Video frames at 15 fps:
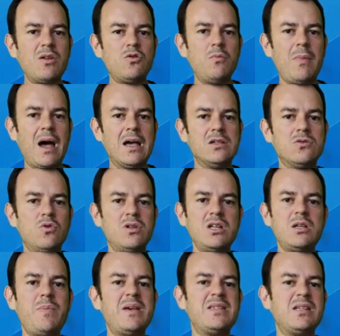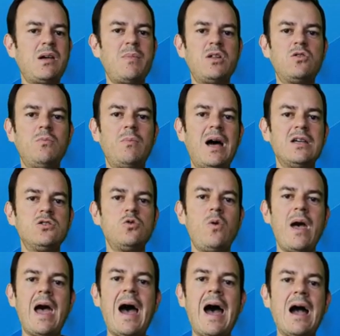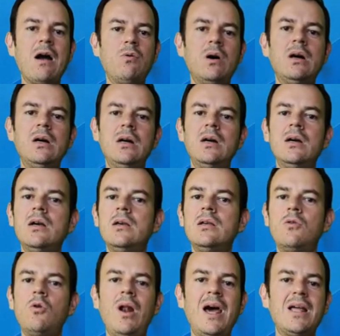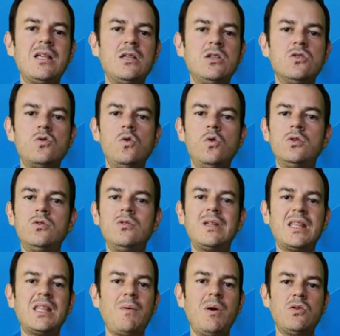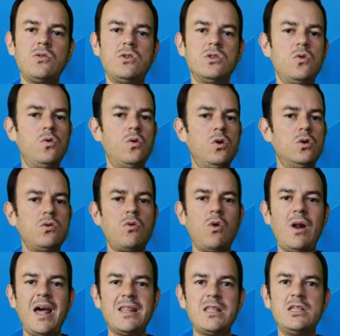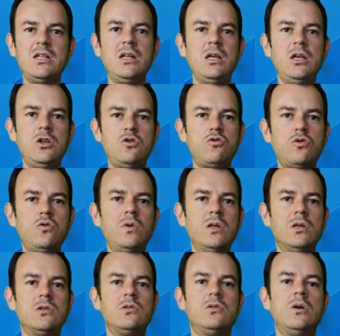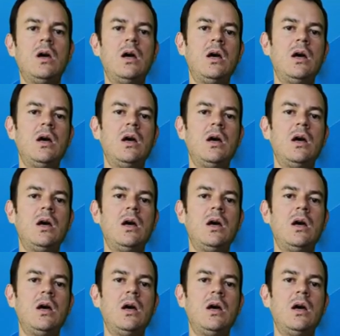básico. Quando a gente pensa em saneamento básico, é água, coleta de esgoto, tratamento de esgoto, coleta de lixo, tudo isso.